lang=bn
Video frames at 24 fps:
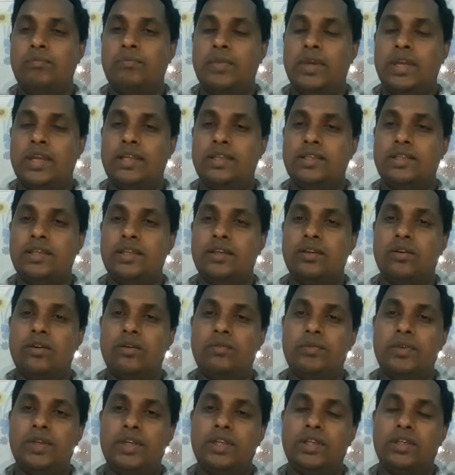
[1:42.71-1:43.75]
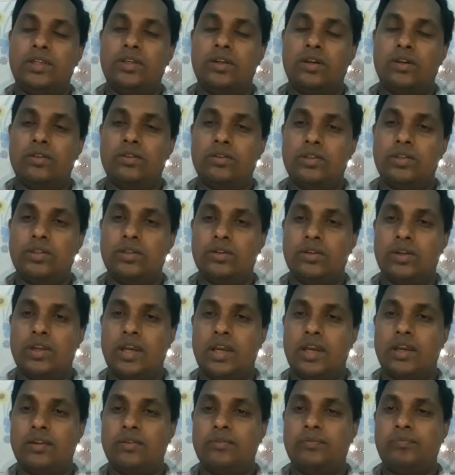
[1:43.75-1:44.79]
ম্যানেজিং কমিটির
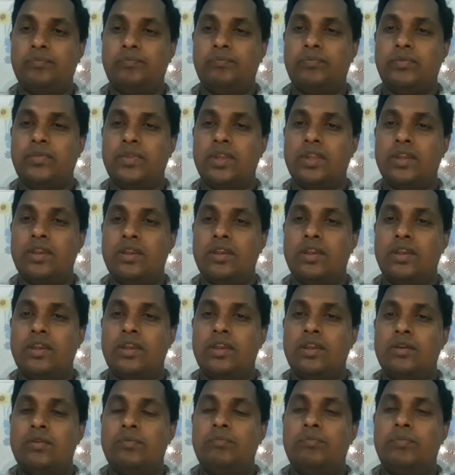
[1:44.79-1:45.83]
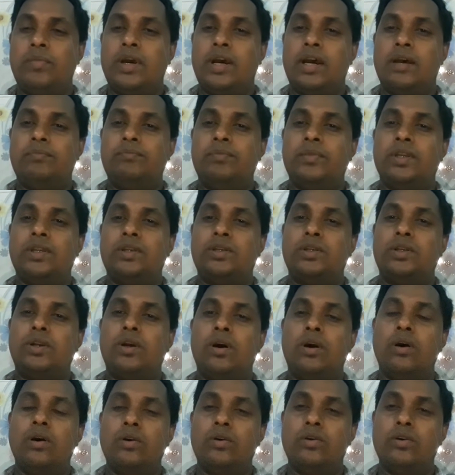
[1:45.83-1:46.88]
সদস্যরা বা আপনার
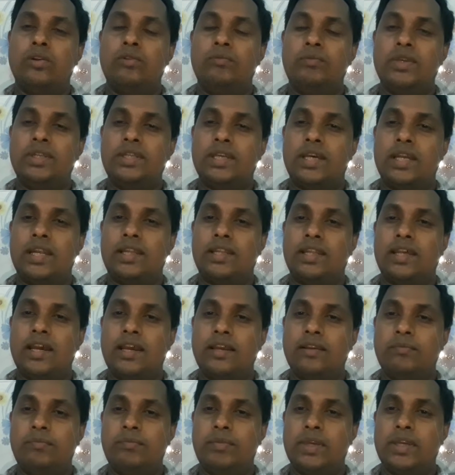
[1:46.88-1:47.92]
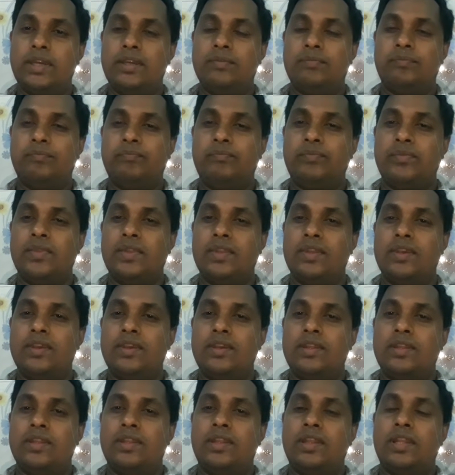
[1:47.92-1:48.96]
সহকর্মী যারা থাকবে
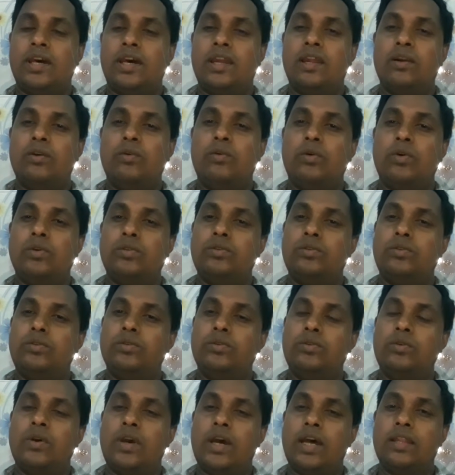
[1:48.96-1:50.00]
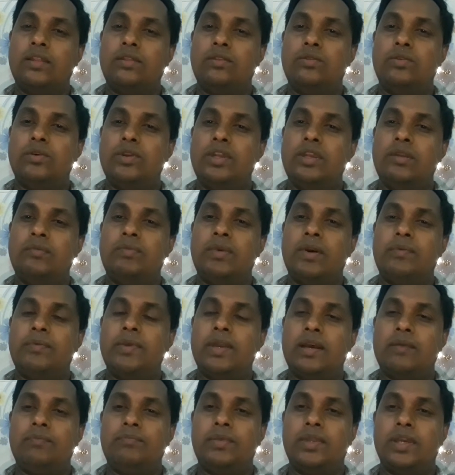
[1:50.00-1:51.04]
তারা কতটুকু
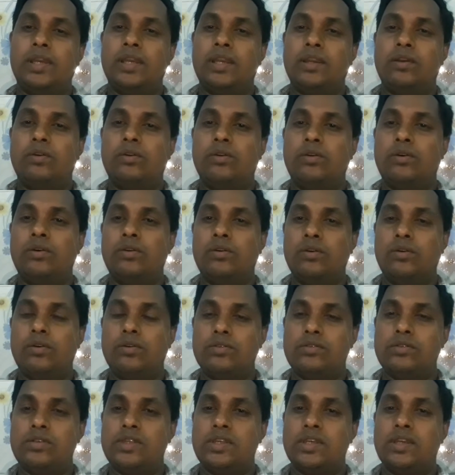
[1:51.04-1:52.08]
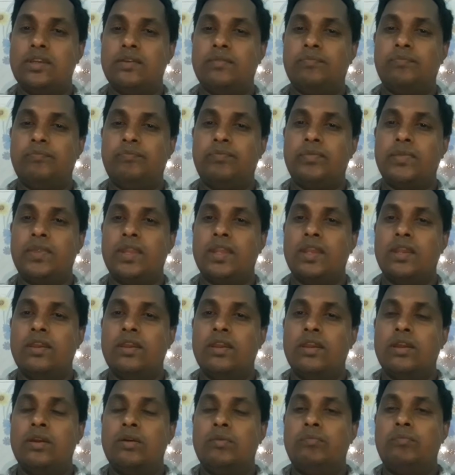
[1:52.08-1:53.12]
আন্তরিকভাবে আপনাকে গ্রহণ করছে
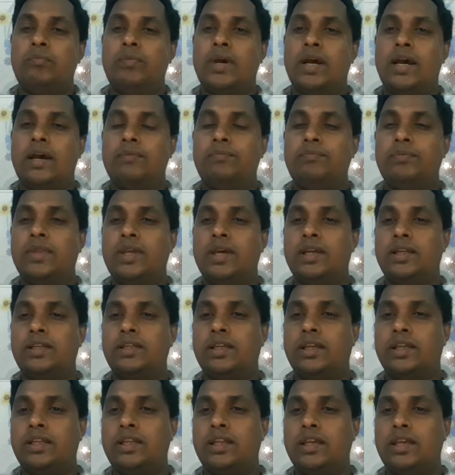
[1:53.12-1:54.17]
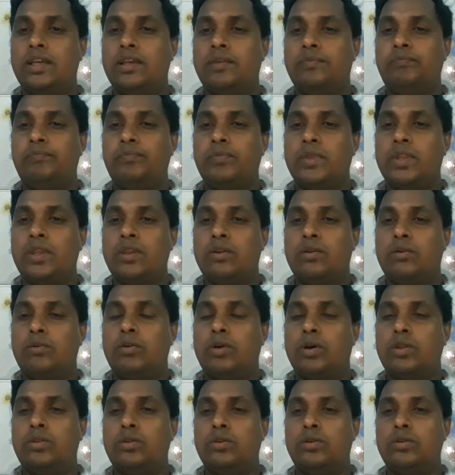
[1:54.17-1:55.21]
বা আপনার সাথে
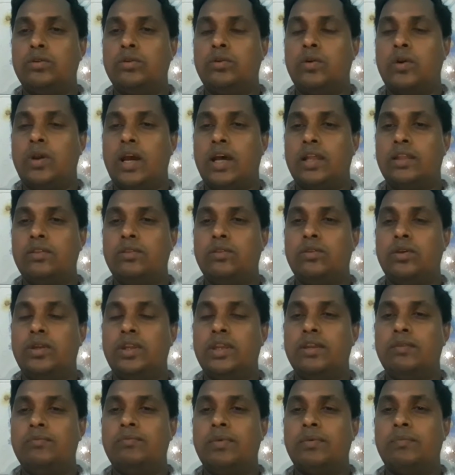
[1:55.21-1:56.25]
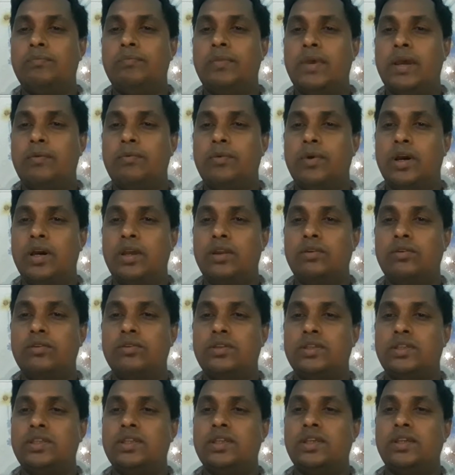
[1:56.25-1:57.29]
কতটুকু আন্তরিক ব্যবহার
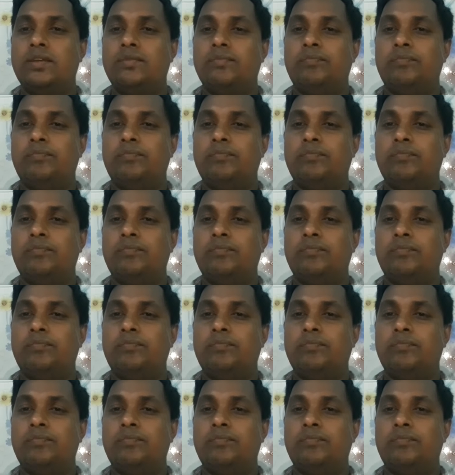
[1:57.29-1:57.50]
করছে